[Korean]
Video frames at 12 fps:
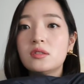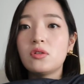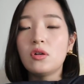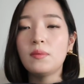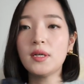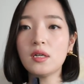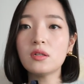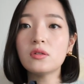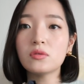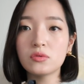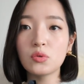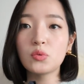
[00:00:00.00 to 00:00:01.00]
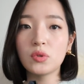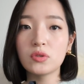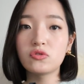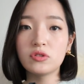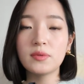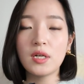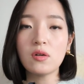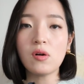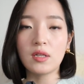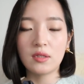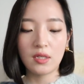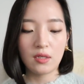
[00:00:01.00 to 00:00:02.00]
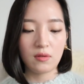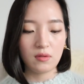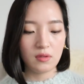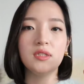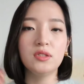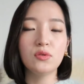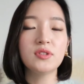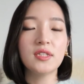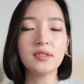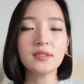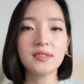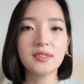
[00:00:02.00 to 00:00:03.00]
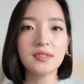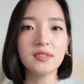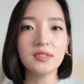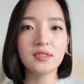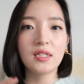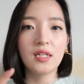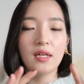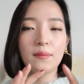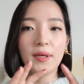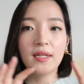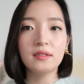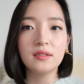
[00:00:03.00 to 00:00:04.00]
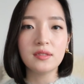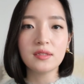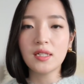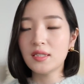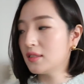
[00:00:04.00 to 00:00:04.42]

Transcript: 한 절반 가격 정도에 구입을 한 것 같아요. 이 옷의 특징은 벨트가